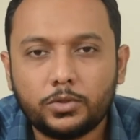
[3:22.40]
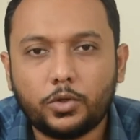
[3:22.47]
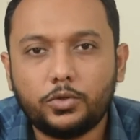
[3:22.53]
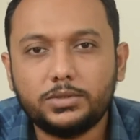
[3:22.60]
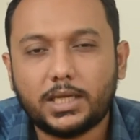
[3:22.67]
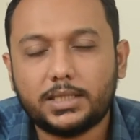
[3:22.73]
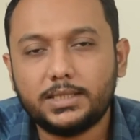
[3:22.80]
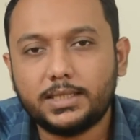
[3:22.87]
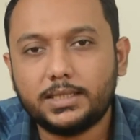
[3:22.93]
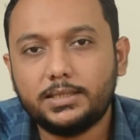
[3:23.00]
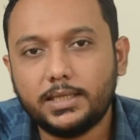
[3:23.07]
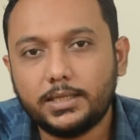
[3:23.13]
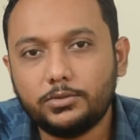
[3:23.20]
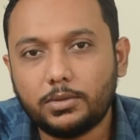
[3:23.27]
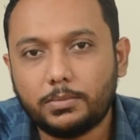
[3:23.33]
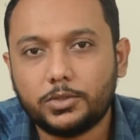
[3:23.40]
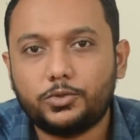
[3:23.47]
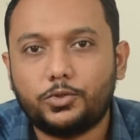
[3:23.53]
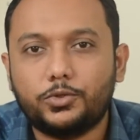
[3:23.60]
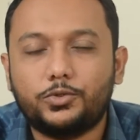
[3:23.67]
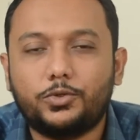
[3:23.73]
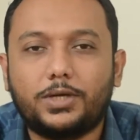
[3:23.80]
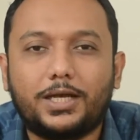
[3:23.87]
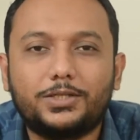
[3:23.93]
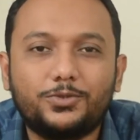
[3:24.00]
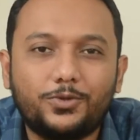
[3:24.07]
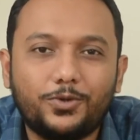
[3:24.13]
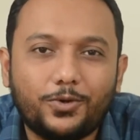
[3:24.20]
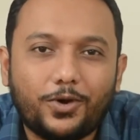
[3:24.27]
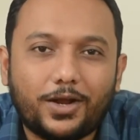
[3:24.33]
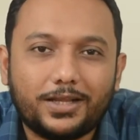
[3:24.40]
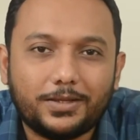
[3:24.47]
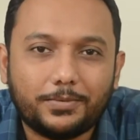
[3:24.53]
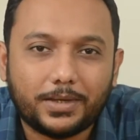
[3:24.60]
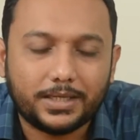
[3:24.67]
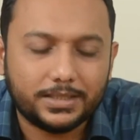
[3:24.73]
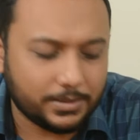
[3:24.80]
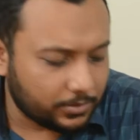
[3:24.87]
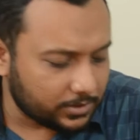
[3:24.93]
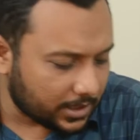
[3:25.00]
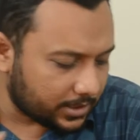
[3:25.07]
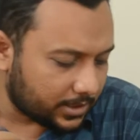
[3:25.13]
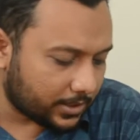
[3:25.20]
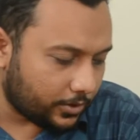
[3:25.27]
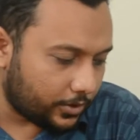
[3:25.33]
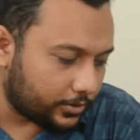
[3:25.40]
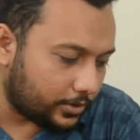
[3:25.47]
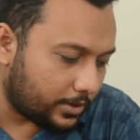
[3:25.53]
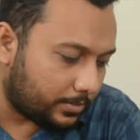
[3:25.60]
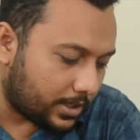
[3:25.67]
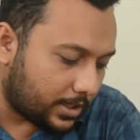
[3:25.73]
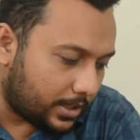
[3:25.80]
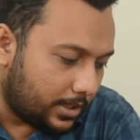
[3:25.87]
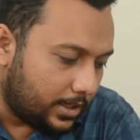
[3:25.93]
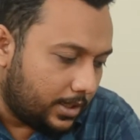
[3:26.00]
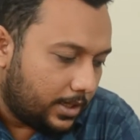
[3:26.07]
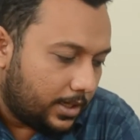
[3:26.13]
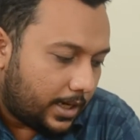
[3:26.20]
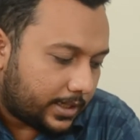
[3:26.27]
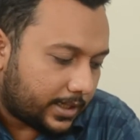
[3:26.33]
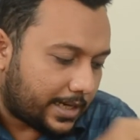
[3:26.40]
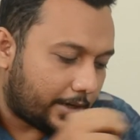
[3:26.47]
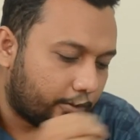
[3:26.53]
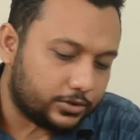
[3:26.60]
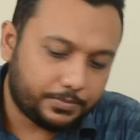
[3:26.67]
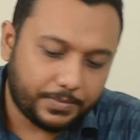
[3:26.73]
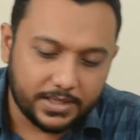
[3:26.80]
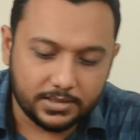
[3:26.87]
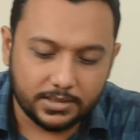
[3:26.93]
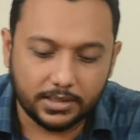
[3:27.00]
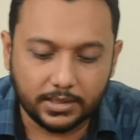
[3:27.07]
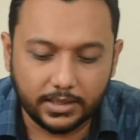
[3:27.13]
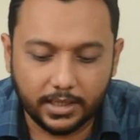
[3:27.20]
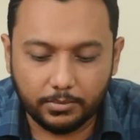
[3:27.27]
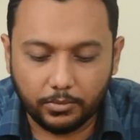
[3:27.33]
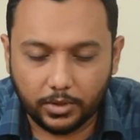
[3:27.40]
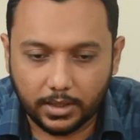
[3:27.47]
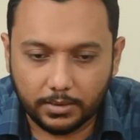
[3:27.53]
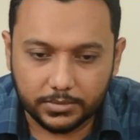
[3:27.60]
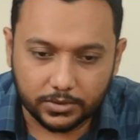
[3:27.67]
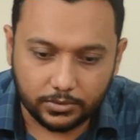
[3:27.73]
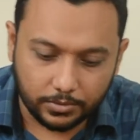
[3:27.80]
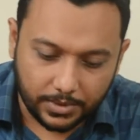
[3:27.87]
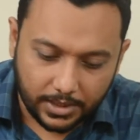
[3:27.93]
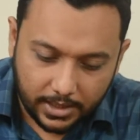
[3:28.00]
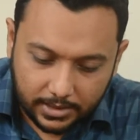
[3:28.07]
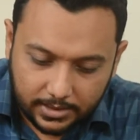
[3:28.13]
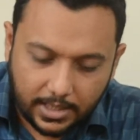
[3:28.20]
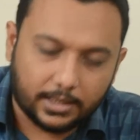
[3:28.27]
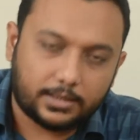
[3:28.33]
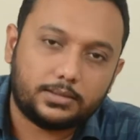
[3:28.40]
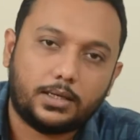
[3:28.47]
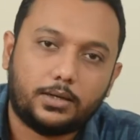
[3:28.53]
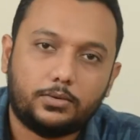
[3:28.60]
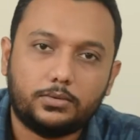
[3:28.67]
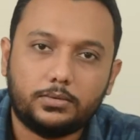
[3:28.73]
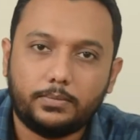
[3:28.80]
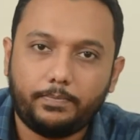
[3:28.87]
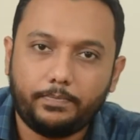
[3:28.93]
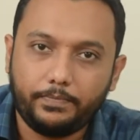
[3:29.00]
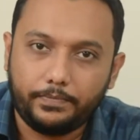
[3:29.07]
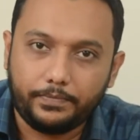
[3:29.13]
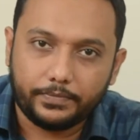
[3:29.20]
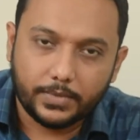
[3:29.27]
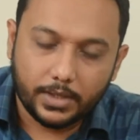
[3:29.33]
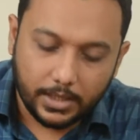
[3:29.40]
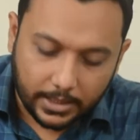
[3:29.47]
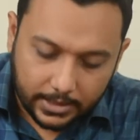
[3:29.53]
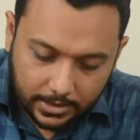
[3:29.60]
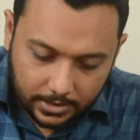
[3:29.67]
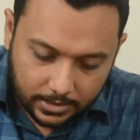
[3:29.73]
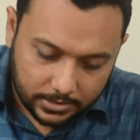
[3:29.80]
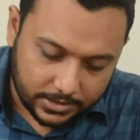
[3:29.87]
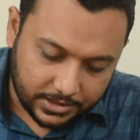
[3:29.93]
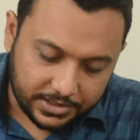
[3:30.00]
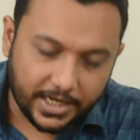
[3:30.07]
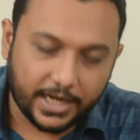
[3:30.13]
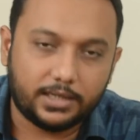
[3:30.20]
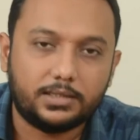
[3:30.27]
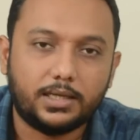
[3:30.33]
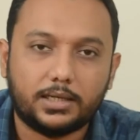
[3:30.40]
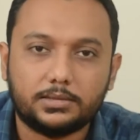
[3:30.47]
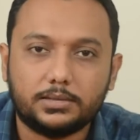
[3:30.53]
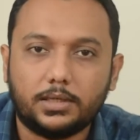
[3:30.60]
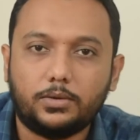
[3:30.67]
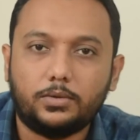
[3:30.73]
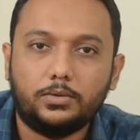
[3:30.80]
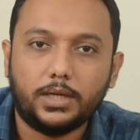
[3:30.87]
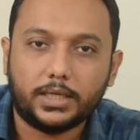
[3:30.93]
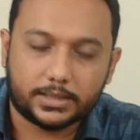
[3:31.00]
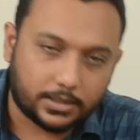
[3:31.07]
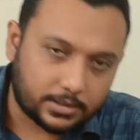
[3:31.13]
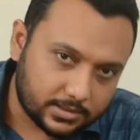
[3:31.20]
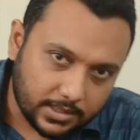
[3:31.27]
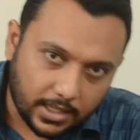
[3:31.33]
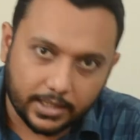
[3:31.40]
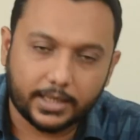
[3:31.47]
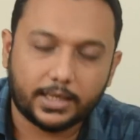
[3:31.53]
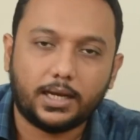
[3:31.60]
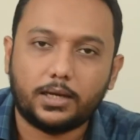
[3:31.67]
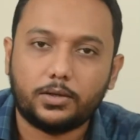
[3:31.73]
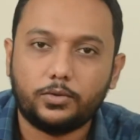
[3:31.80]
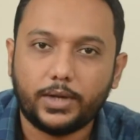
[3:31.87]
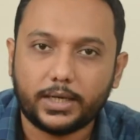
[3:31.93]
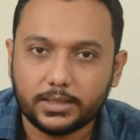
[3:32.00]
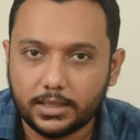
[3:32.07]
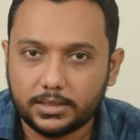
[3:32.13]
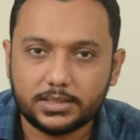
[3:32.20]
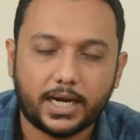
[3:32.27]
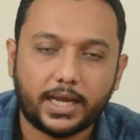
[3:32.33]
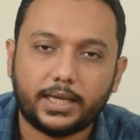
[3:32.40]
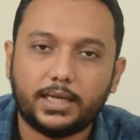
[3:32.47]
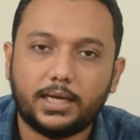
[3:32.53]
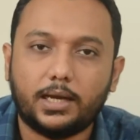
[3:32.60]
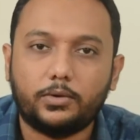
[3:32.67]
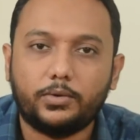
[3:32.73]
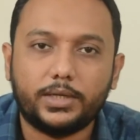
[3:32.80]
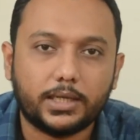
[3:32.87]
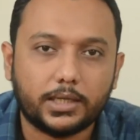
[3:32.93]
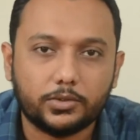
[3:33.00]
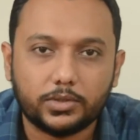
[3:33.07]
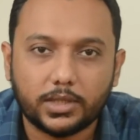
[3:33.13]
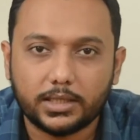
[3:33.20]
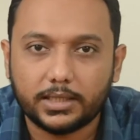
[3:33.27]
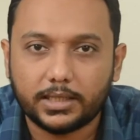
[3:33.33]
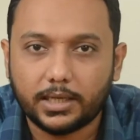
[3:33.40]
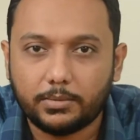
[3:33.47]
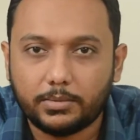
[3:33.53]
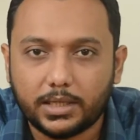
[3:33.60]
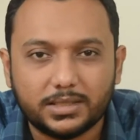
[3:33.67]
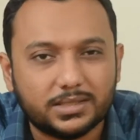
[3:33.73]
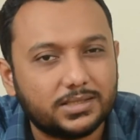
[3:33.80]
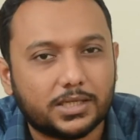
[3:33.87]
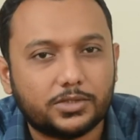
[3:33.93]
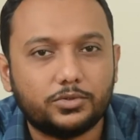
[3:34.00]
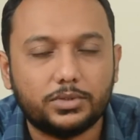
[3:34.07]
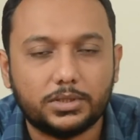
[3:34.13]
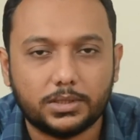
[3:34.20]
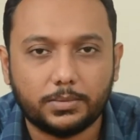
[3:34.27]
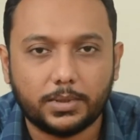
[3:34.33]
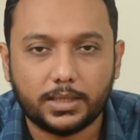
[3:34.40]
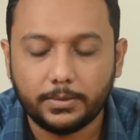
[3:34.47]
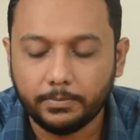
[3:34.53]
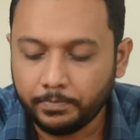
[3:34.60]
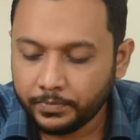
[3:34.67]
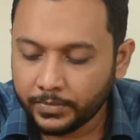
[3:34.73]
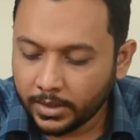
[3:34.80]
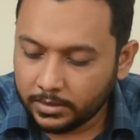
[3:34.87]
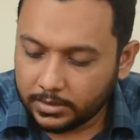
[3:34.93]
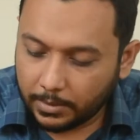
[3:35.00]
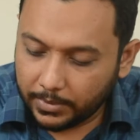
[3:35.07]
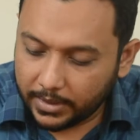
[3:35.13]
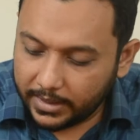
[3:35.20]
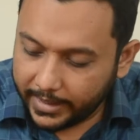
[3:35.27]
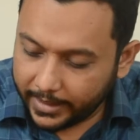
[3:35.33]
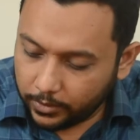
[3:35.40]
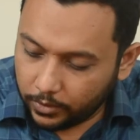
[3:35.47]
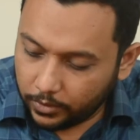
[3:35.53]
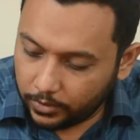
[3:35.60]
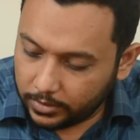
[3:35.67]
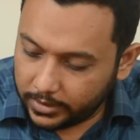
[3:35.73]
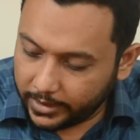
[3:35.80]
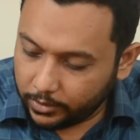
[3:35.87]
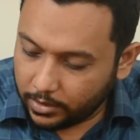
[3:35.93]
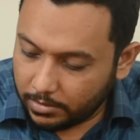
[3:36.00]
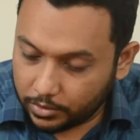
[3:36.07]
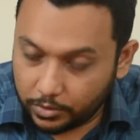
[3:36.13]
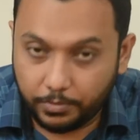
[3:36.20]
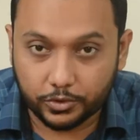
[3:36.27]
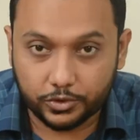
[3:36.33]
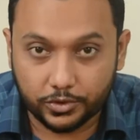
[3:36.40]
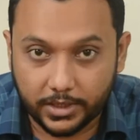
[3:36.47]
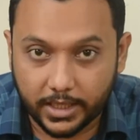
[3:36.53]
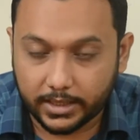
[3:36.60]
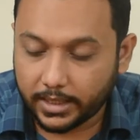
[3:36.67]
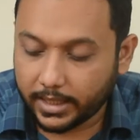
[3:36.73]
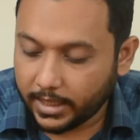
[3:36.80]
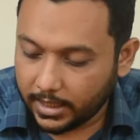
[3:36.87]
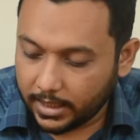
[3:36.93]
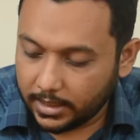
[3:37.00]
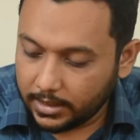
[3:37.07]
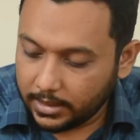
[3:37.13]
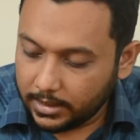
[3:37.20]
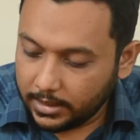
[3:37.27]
তখন তাদেরকে দিয়ে কিন্তু আমরা ছোটো ছোটো কাজগুলো করাতে পারি যেমন তাদেরকে হয়তো আমরা একটা কাগজ পেন্সিল দিয়ে বললাম যে তুমি এই দাগ দাও হুম একটা স্ট্রেট দাগ দাও একটা সার্কেল আঁকো একটা ট্রায়াঙ্গেল আঁকো এটা কিন্তু তাদেরকে আমরা ইনস্ট্রাকশন দিতে পারি তারপরে লেগো লেগো আমার খুব পছন্দের একটা খেলা